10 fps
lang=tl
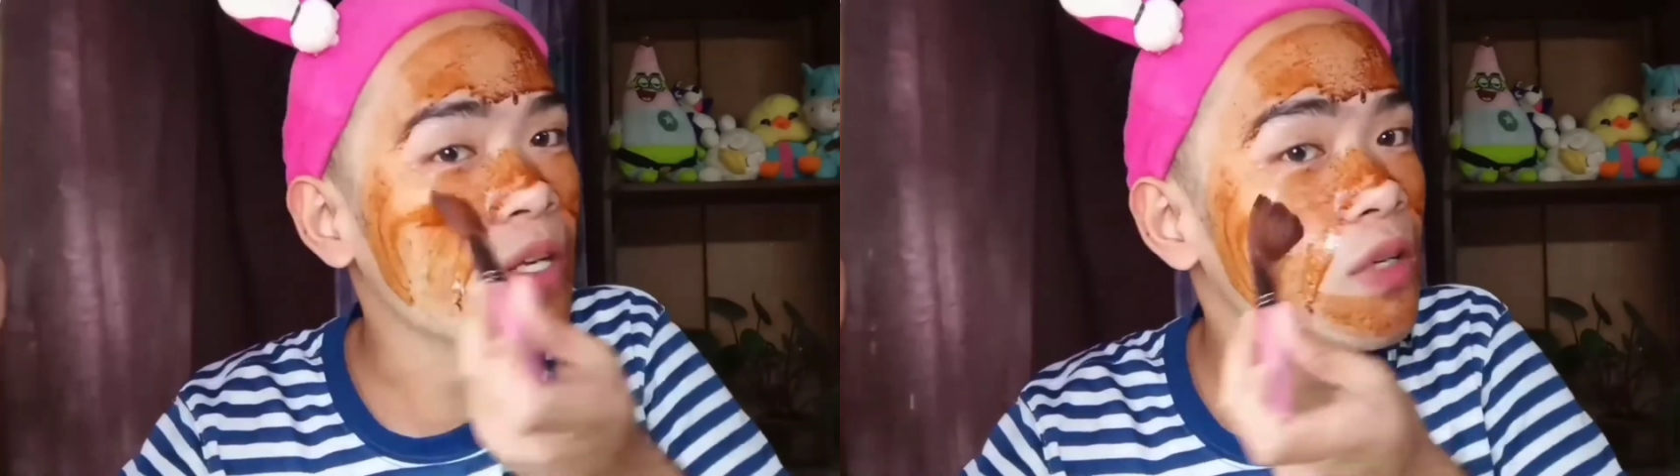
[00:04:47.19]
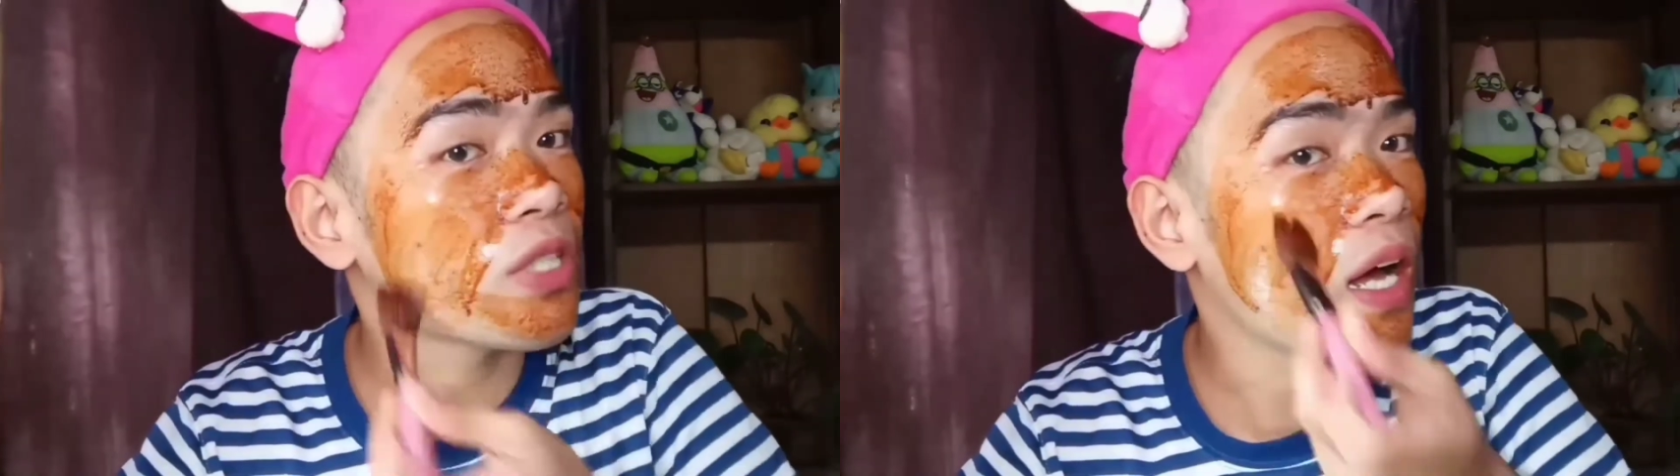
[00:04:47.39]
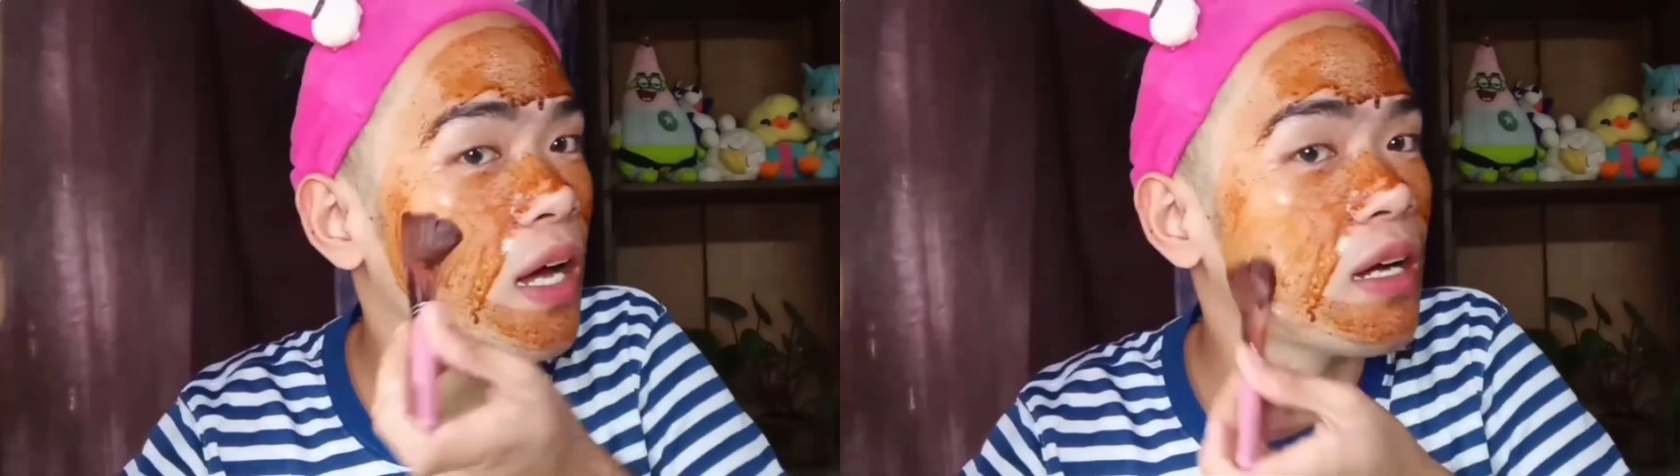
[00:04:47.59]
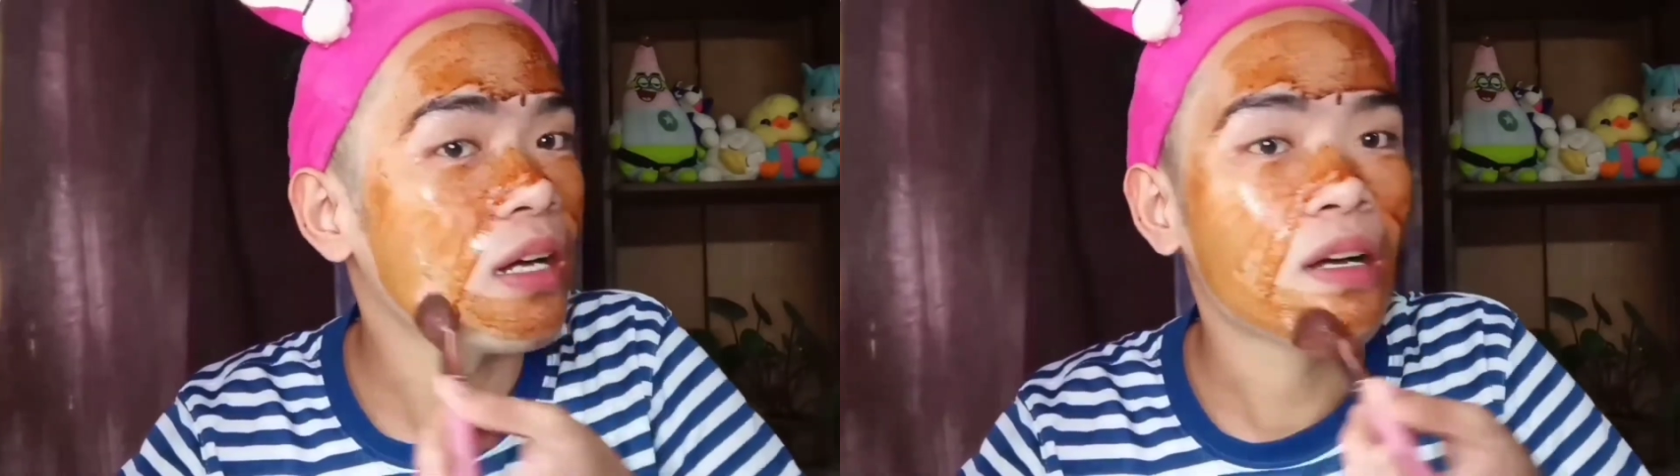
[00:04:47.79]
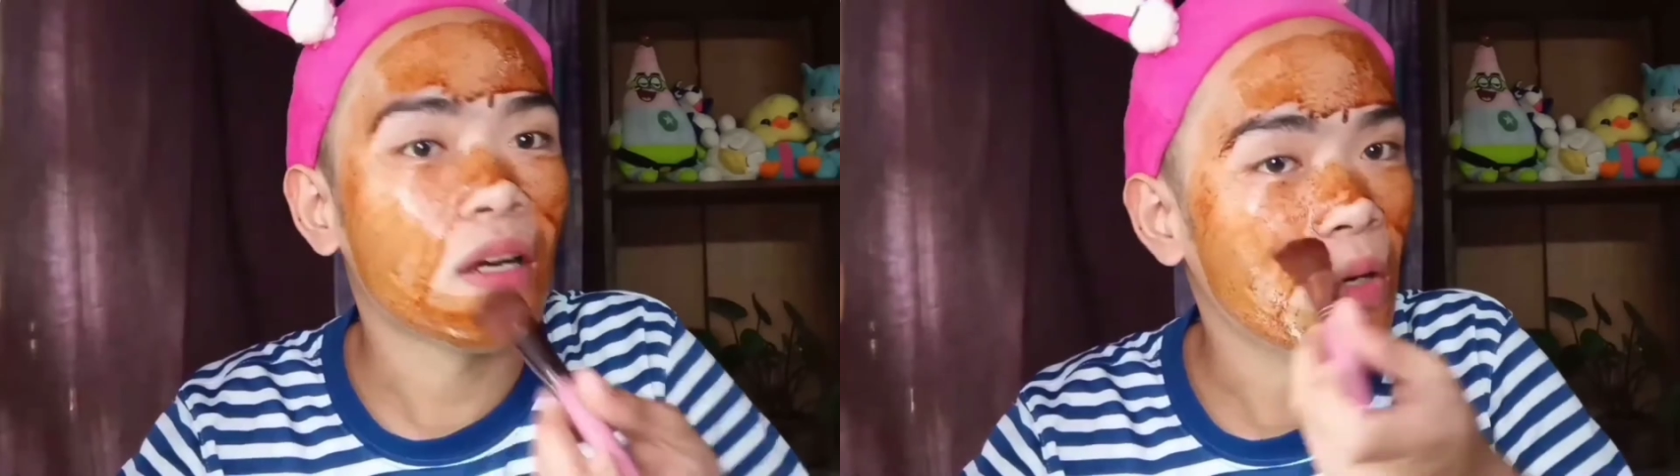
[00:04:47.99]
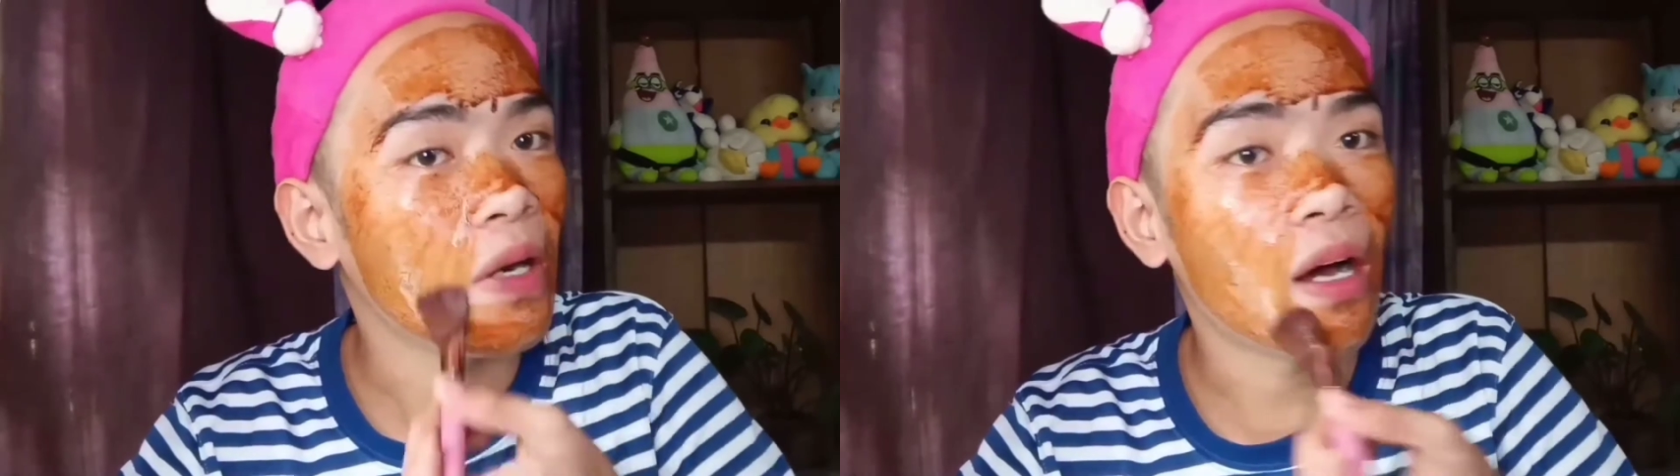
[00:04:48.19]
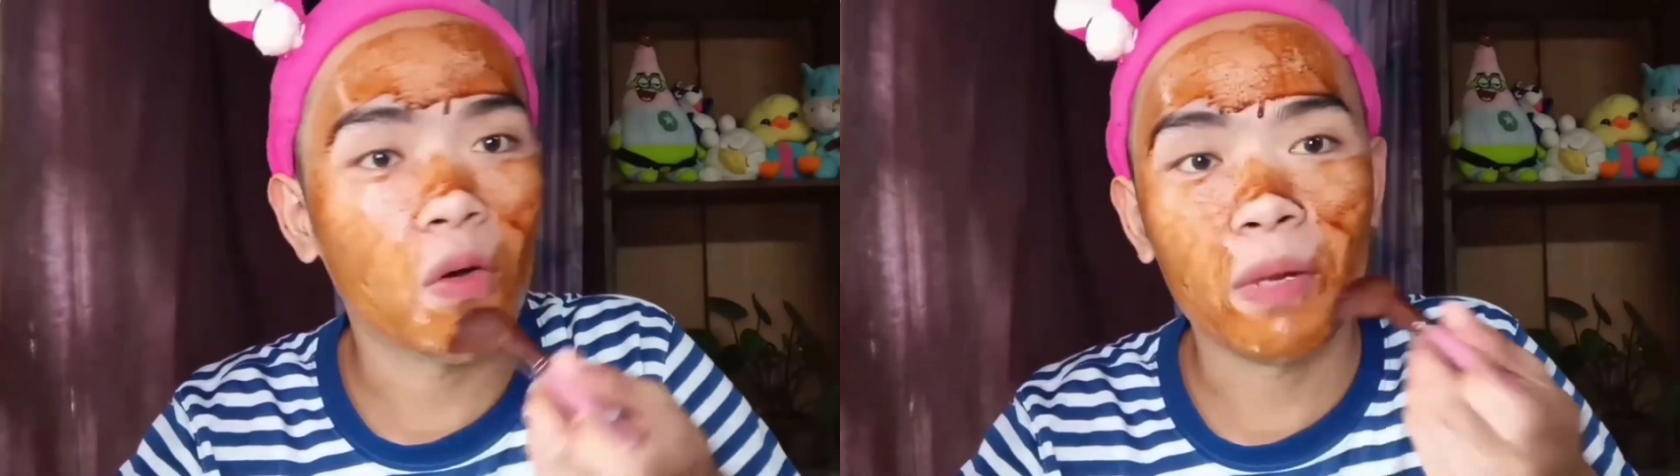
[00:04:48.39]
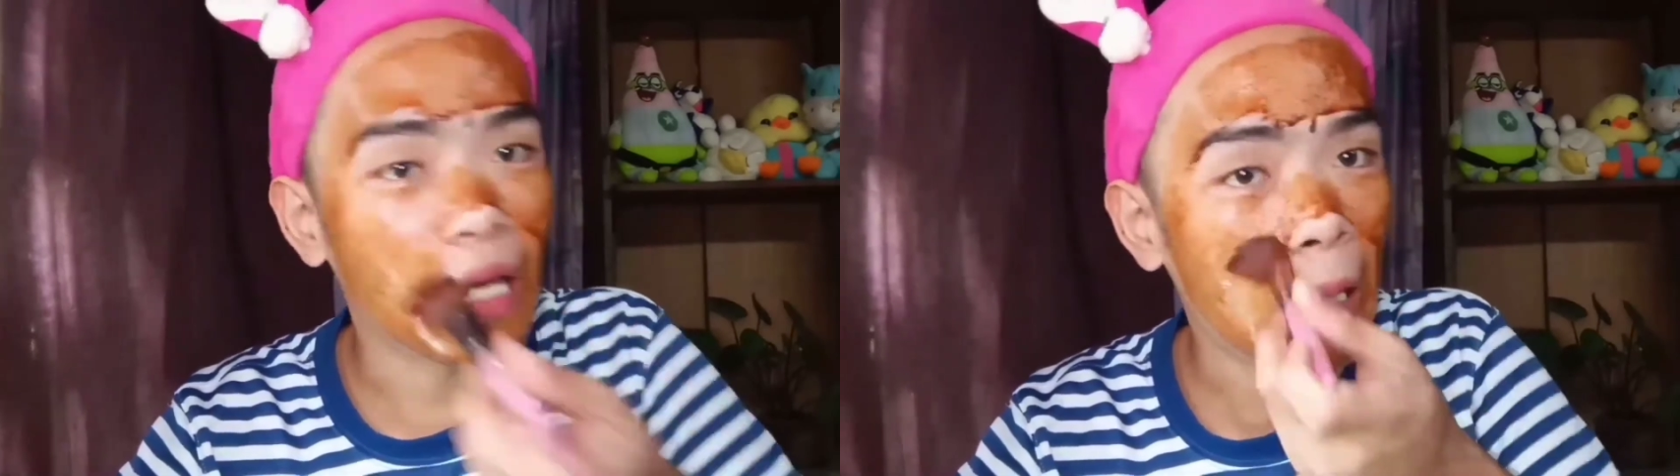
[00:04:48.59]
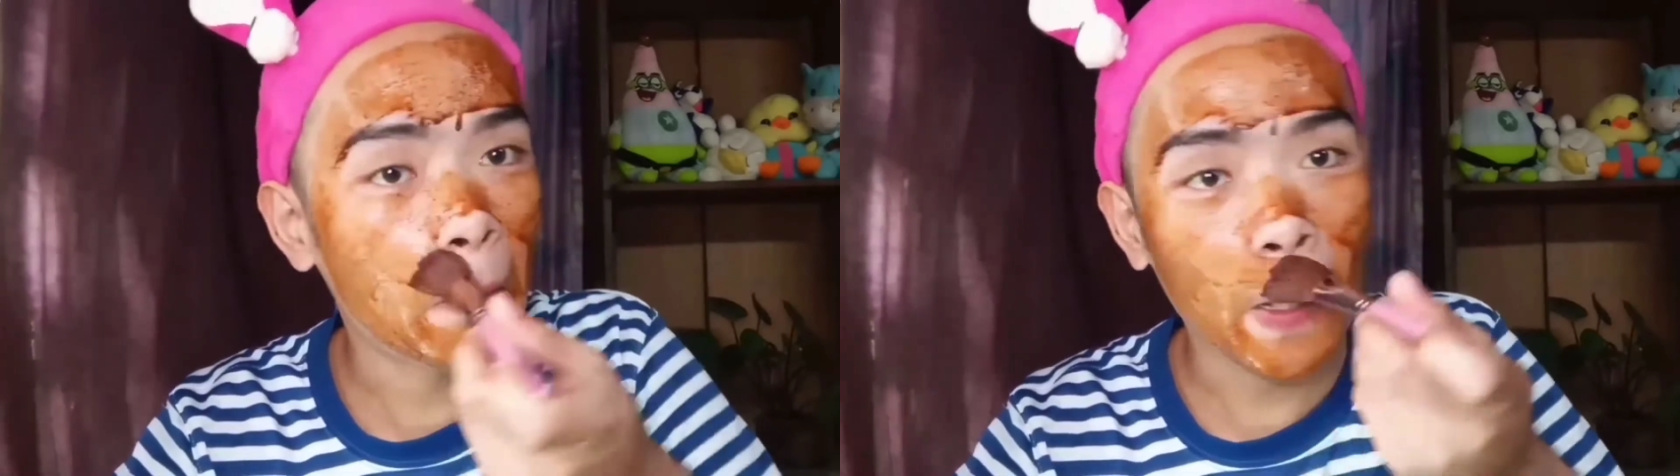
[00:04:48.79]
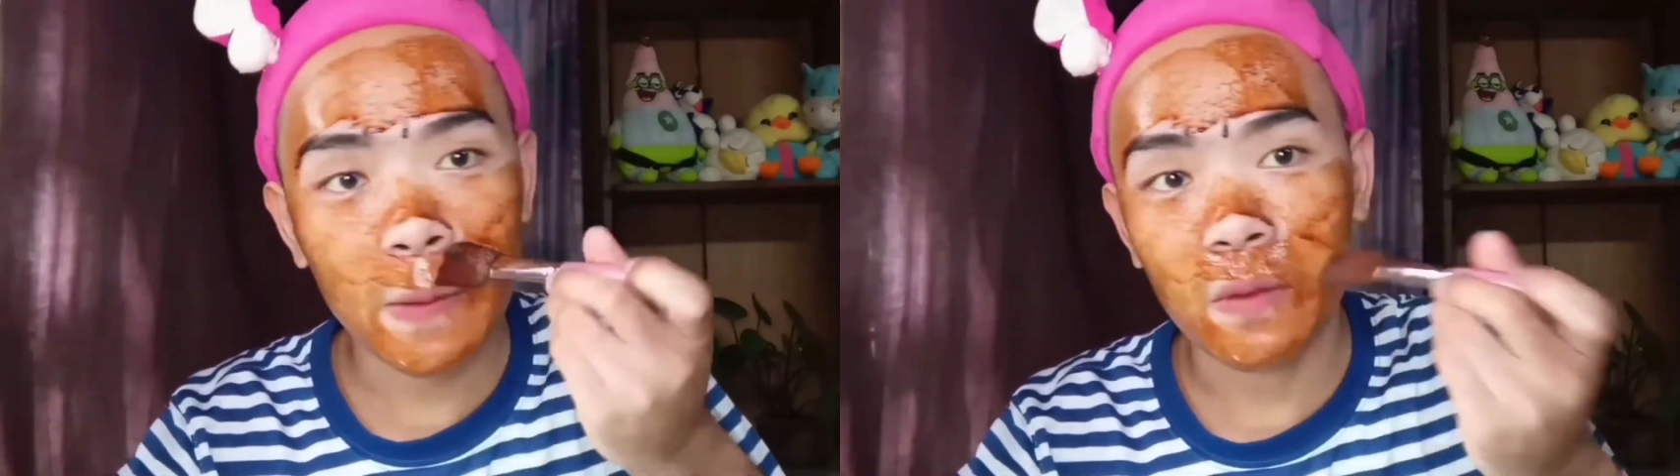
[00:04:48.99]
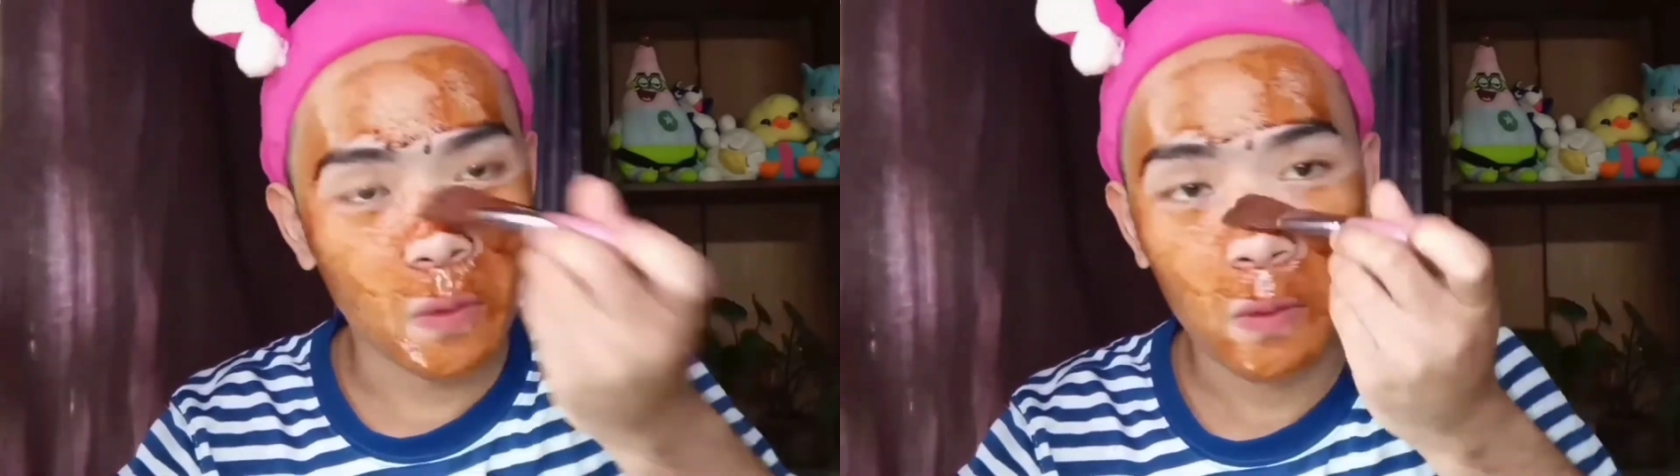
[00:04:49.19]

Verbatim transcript: Kung ko siya, or ako, pag nag-apply ko nito,